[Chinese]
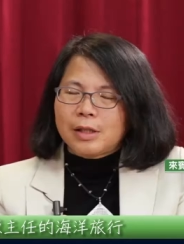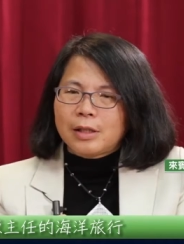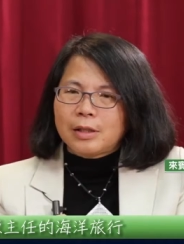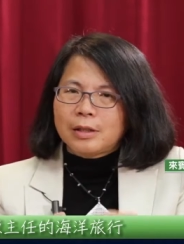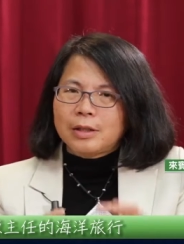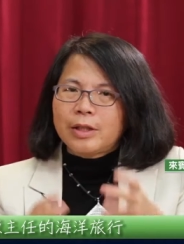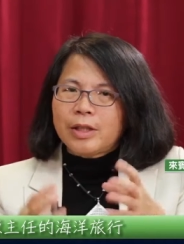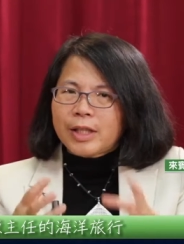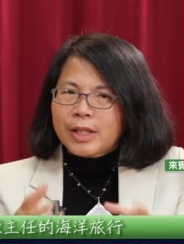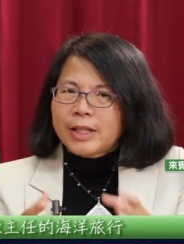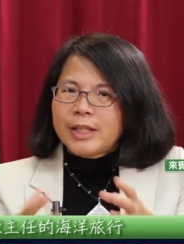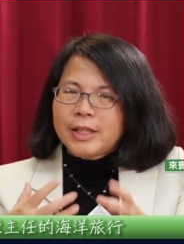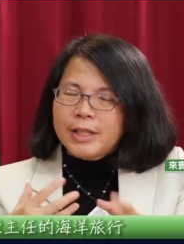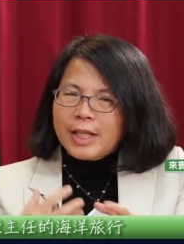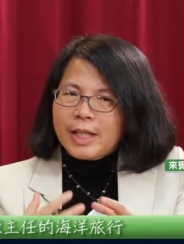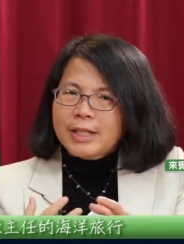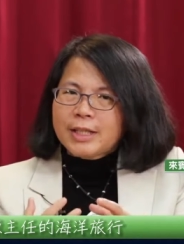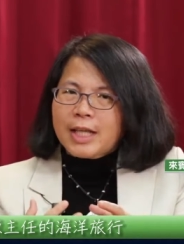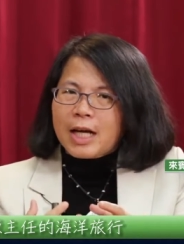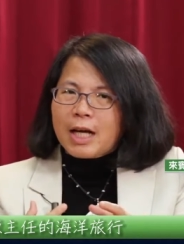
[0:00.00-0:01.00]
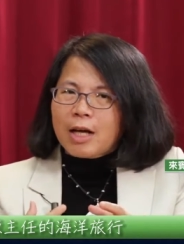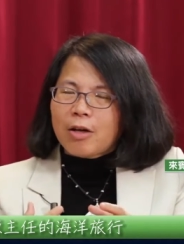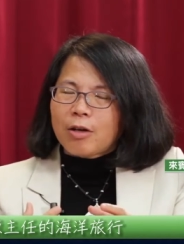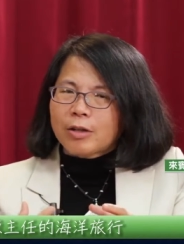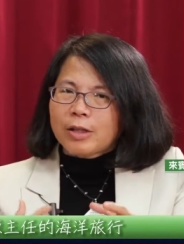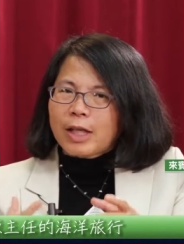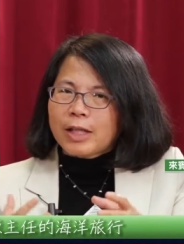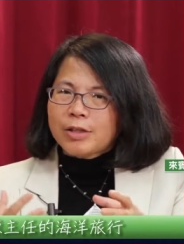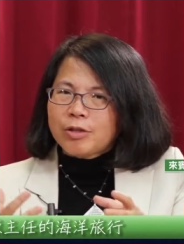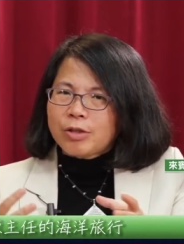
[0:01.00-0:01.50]
因为核能电厂
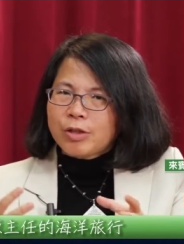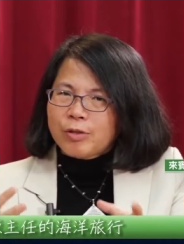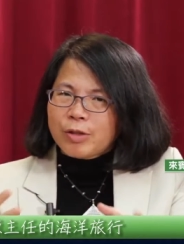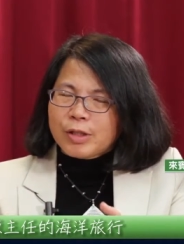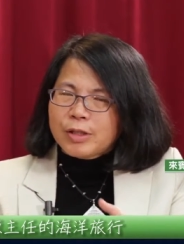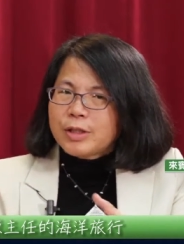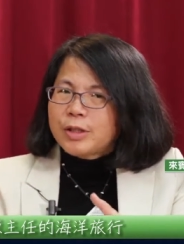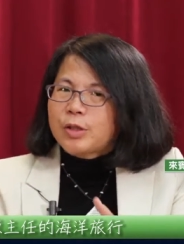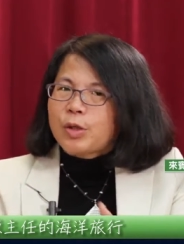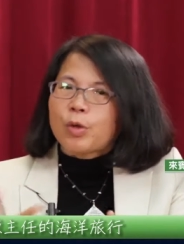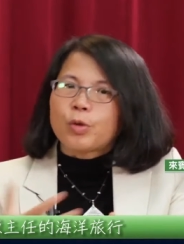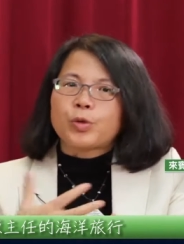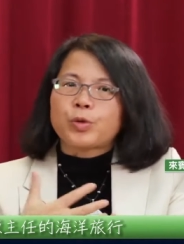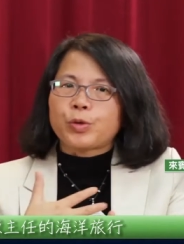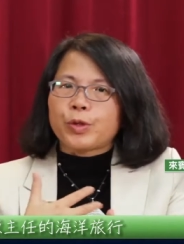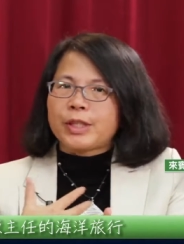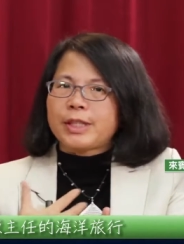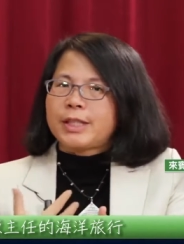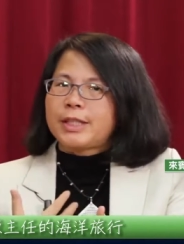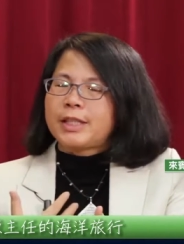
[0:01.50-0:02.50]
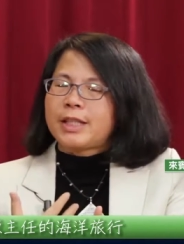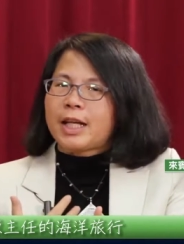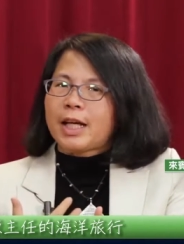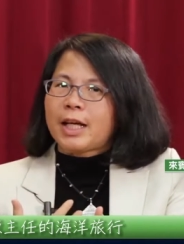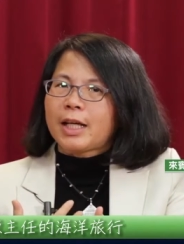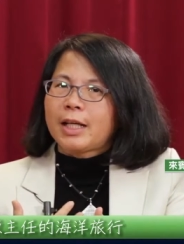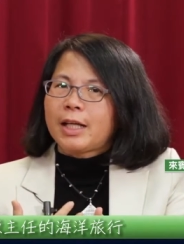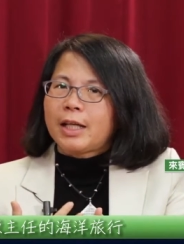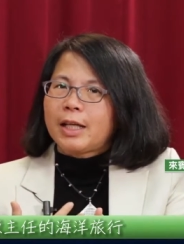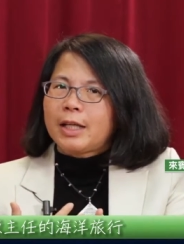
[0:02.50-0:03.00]
啊，它最主要是抽水进
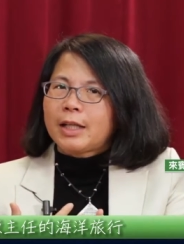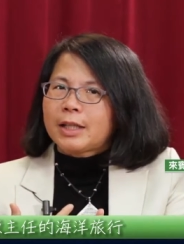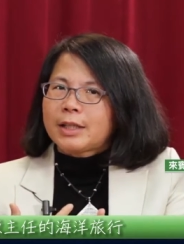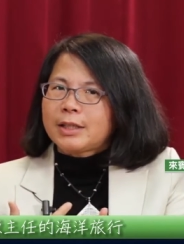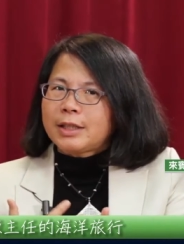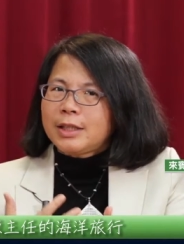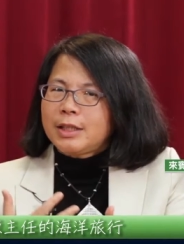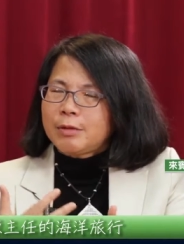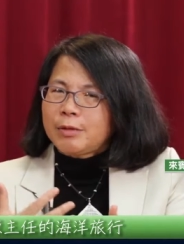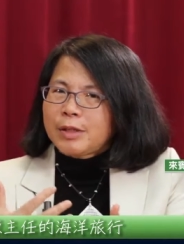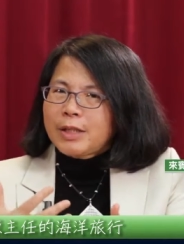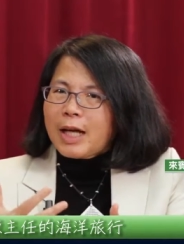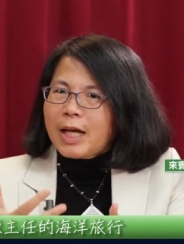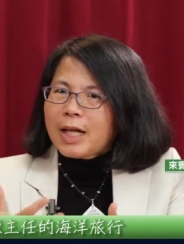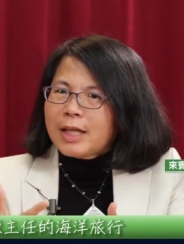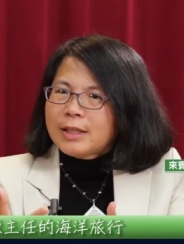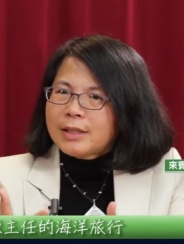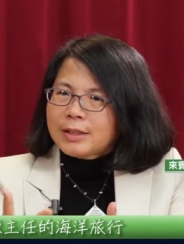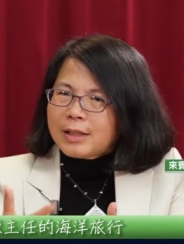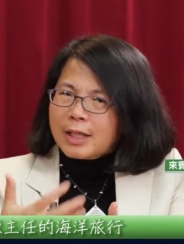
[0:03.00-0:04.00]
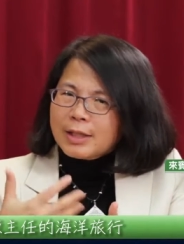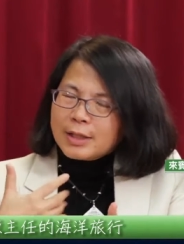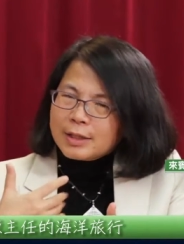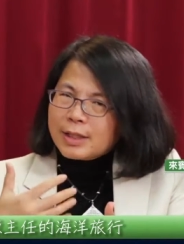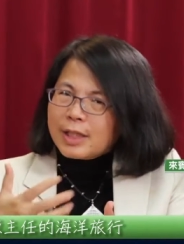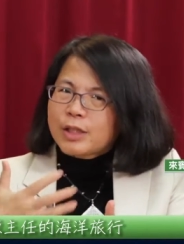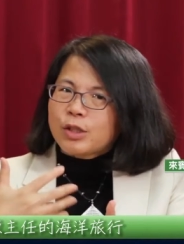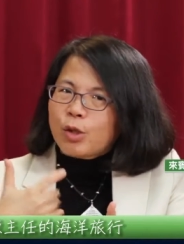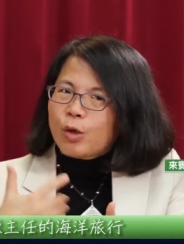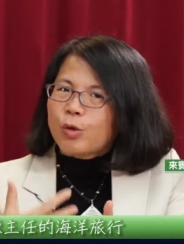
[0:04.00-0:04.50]
来，可是因为它常常
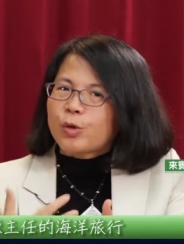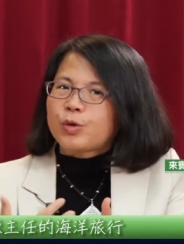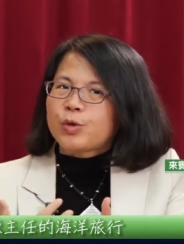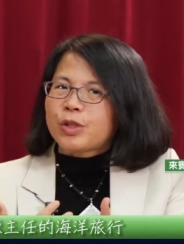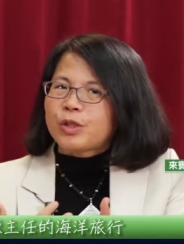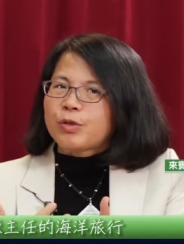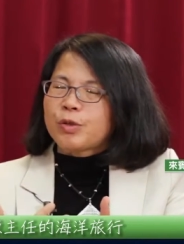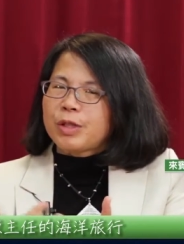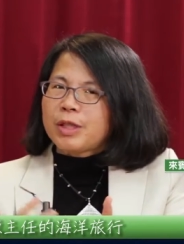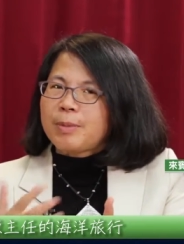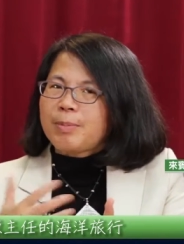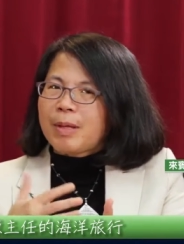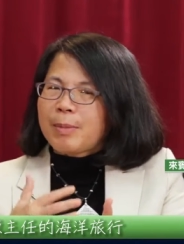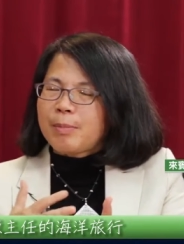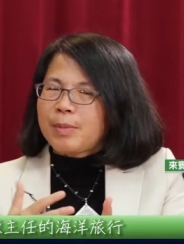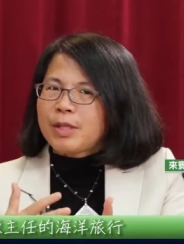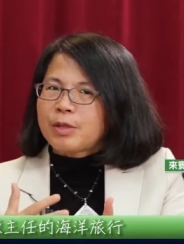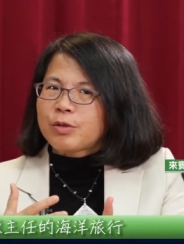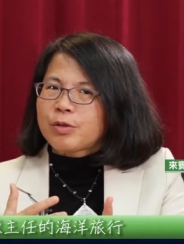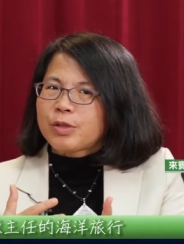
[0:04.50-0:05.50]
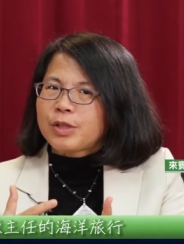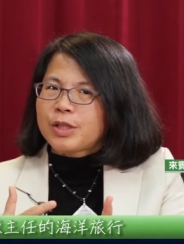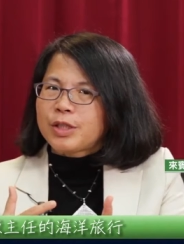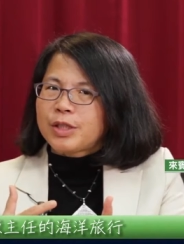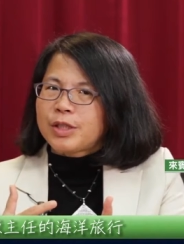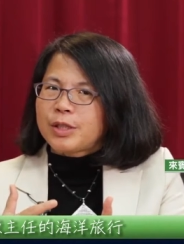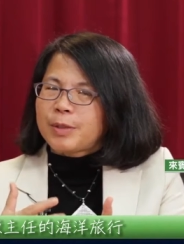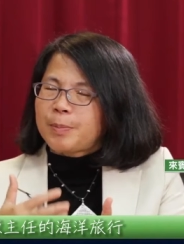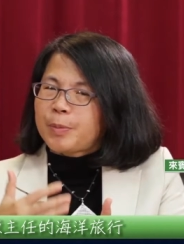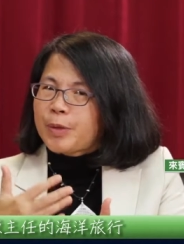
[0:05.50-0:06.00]
在抽水，所以一般民众其
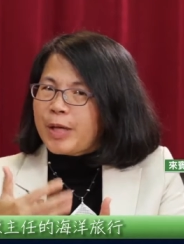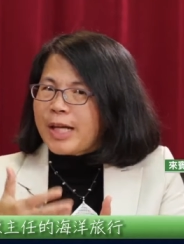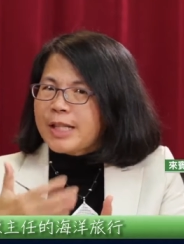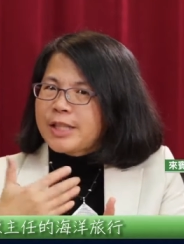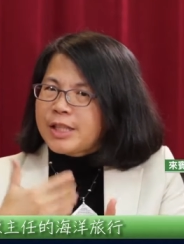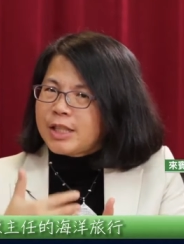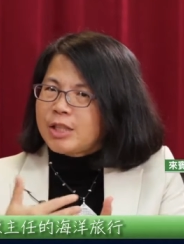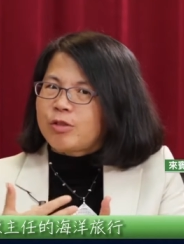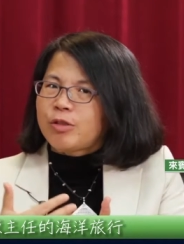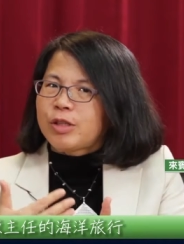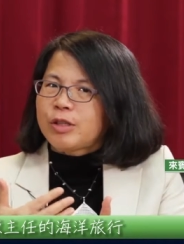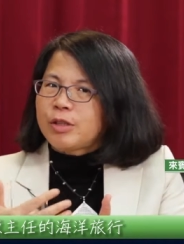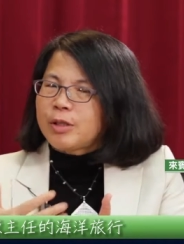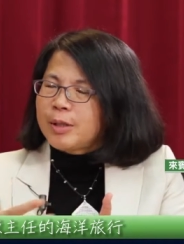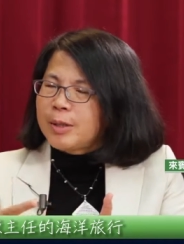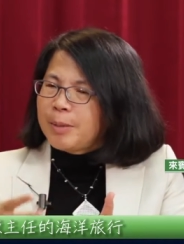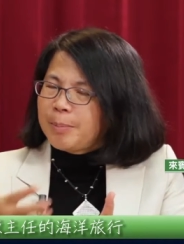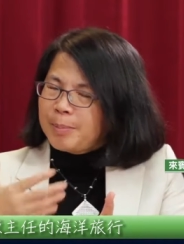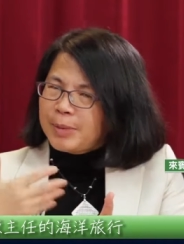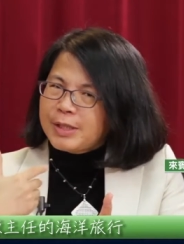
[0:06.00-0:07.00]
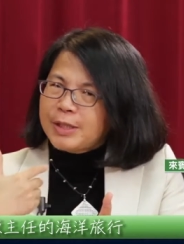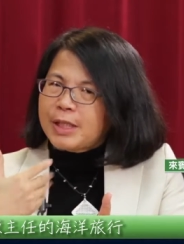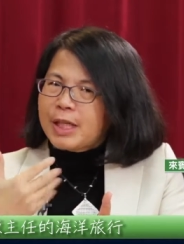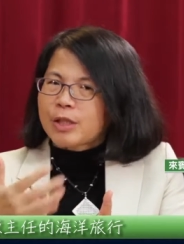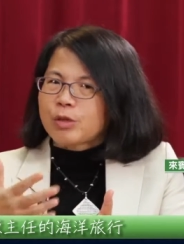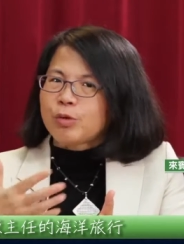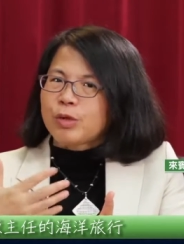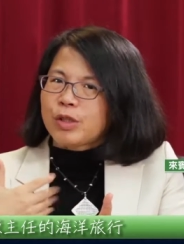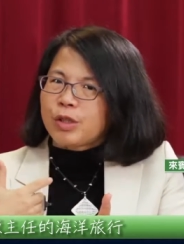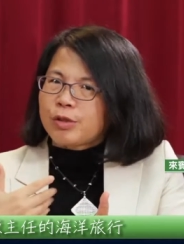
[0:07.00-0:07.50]
实是不敢进去，因为平
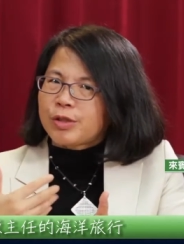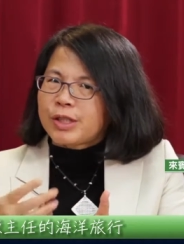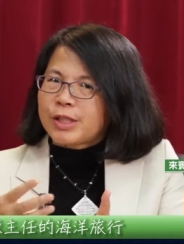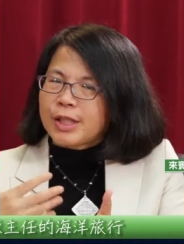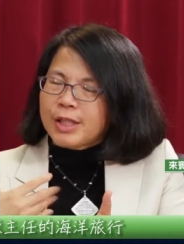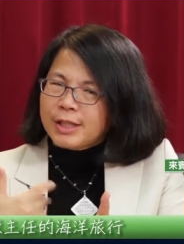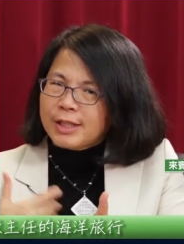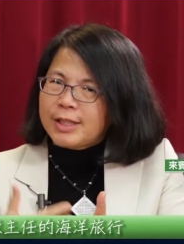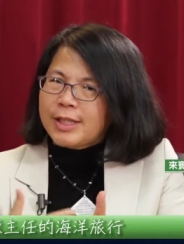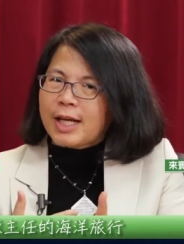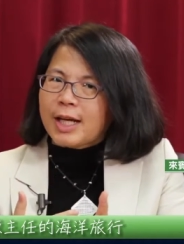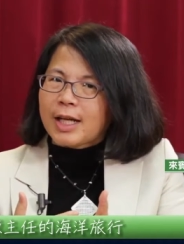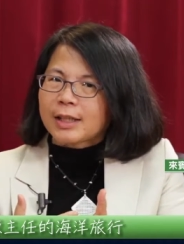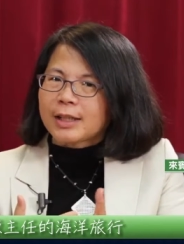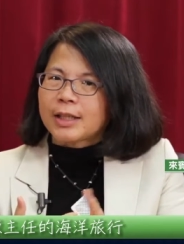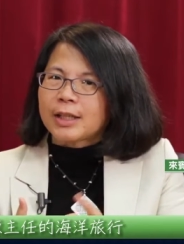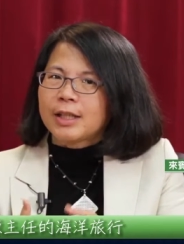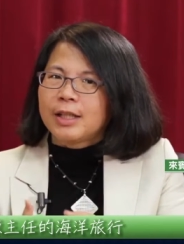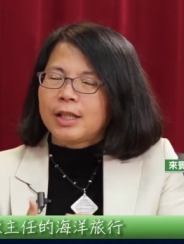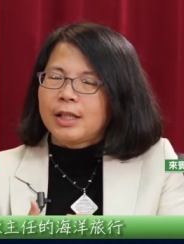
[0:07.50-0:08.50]
常水流是很强的，